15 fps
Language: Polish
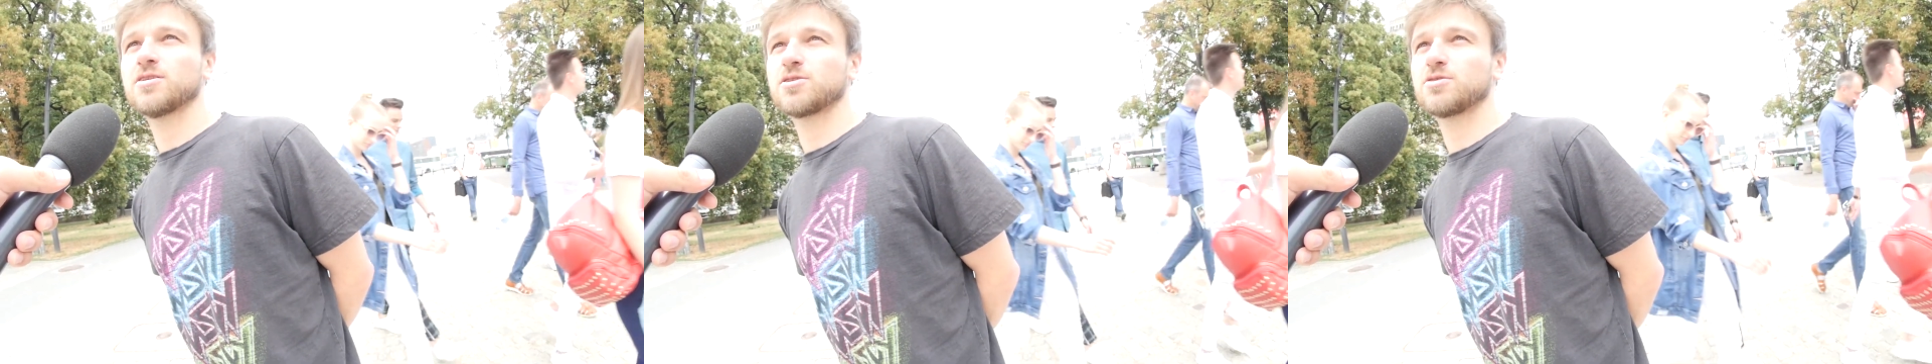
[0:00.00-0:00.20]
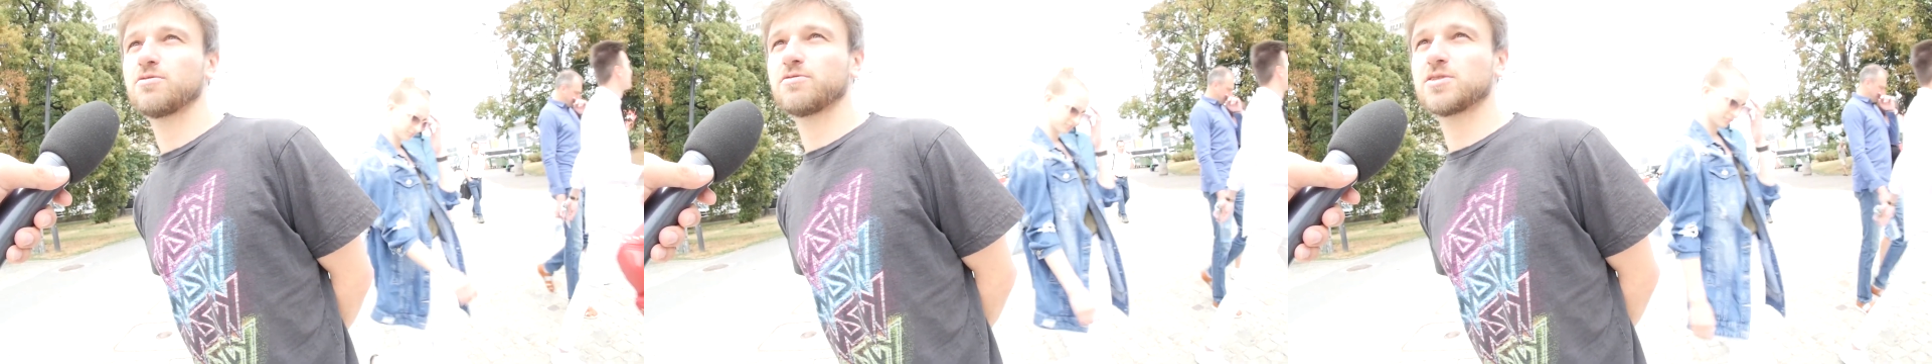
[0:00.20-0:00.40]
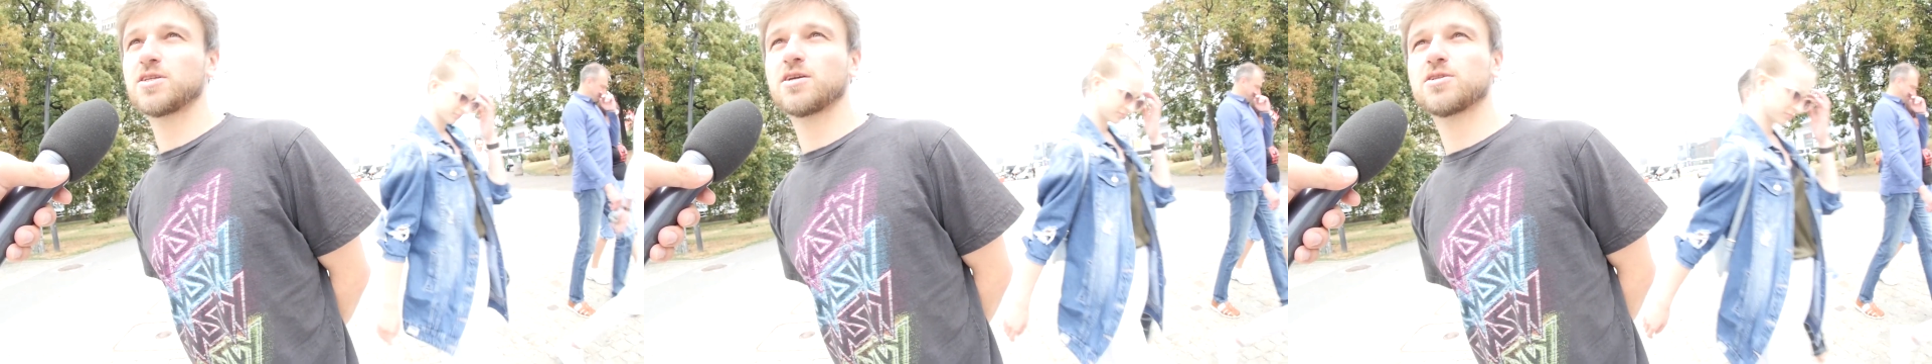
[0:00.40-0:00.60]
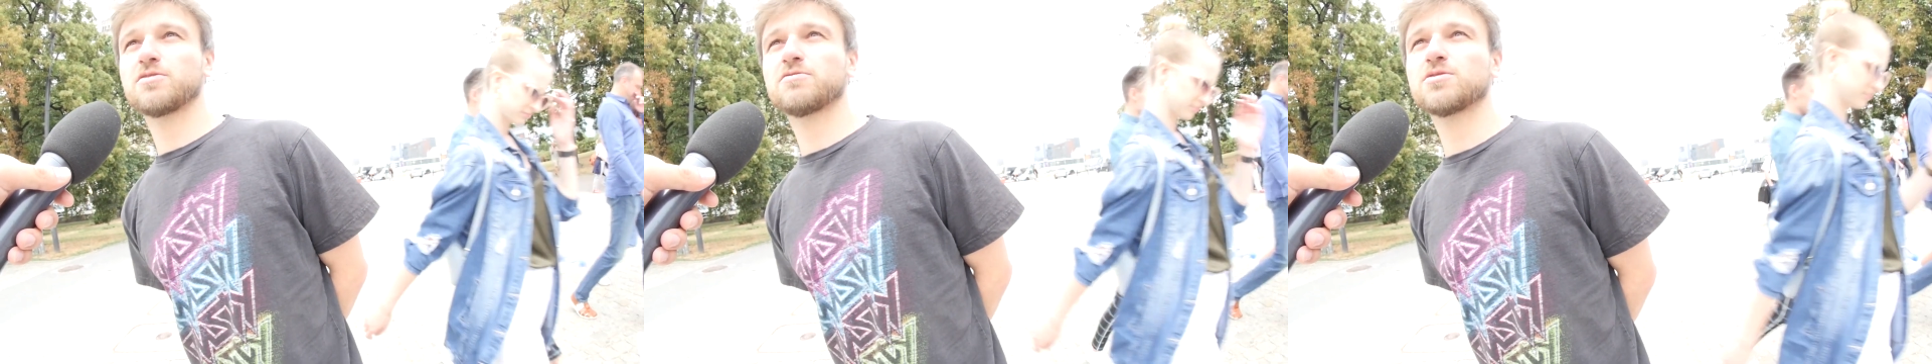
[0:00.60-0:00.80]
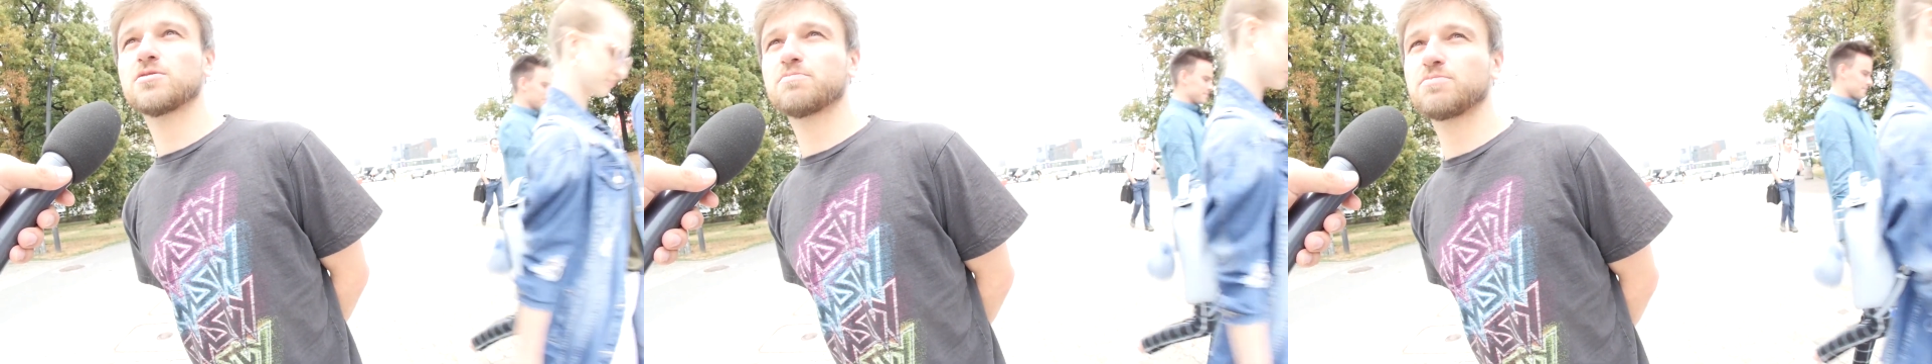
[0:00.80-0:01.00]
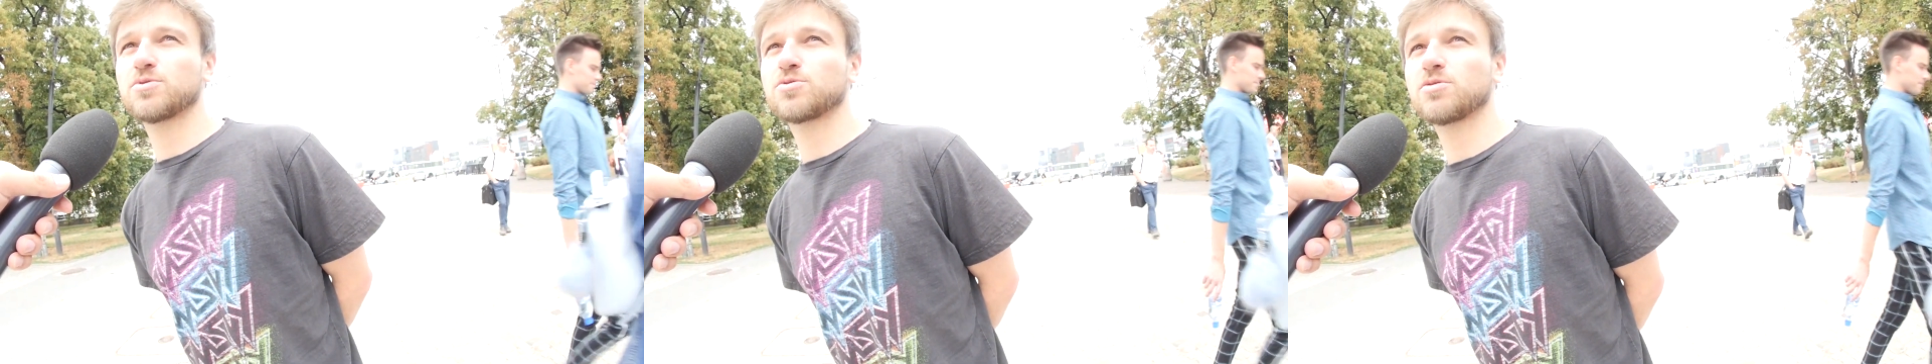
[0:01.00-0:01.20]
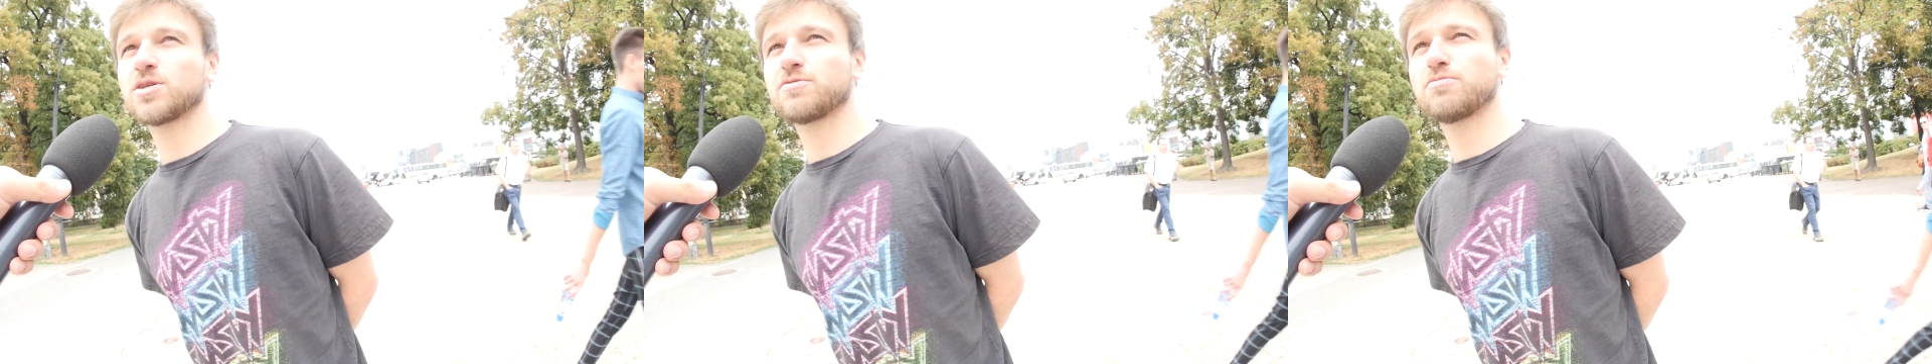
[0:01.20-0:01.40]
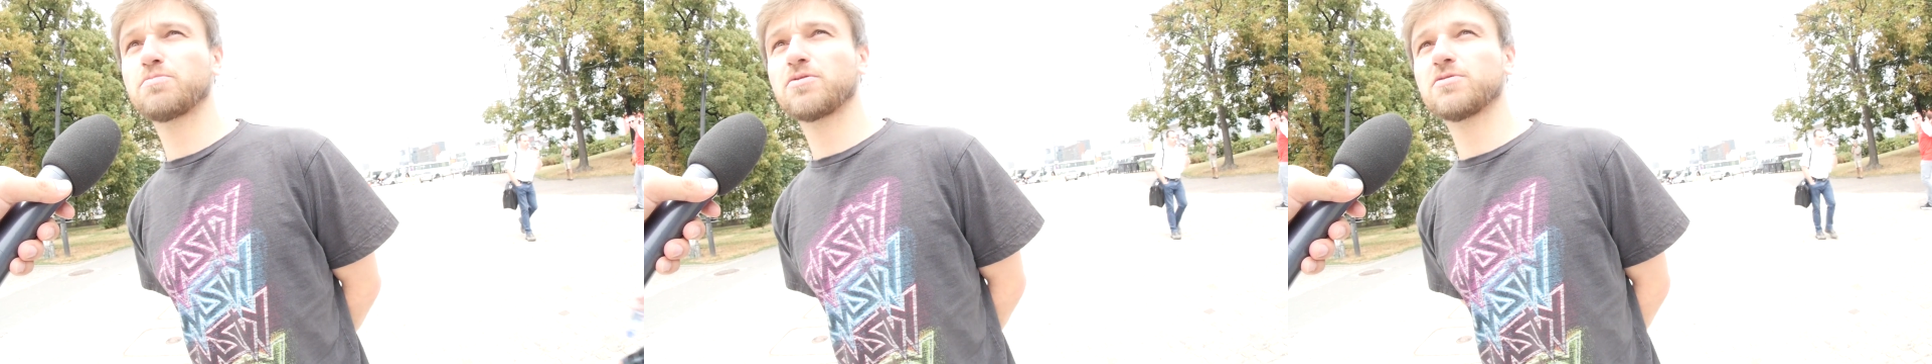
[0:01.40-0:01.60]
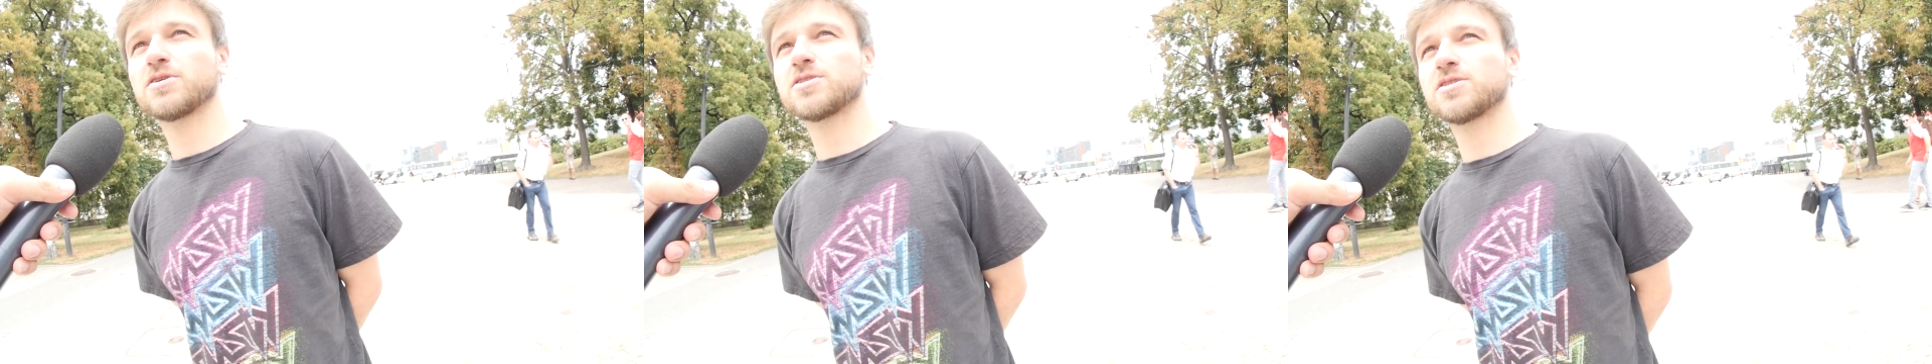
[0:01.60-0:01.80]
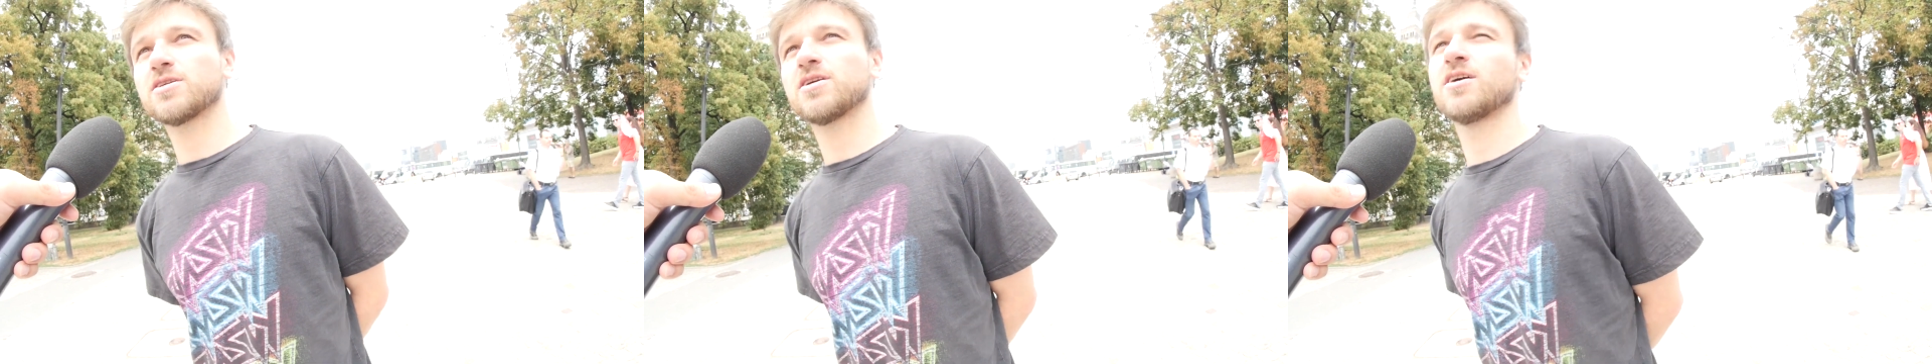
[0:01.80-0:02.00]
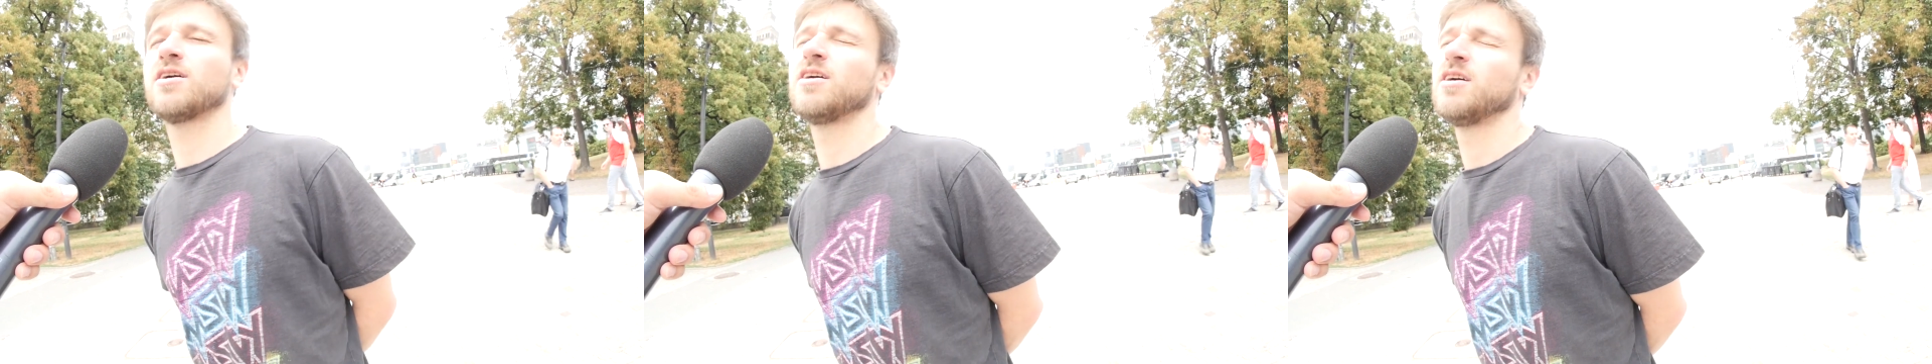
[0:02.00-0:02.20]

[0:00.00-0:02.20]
Zresztą wystarczy posłuchać wypowiedzi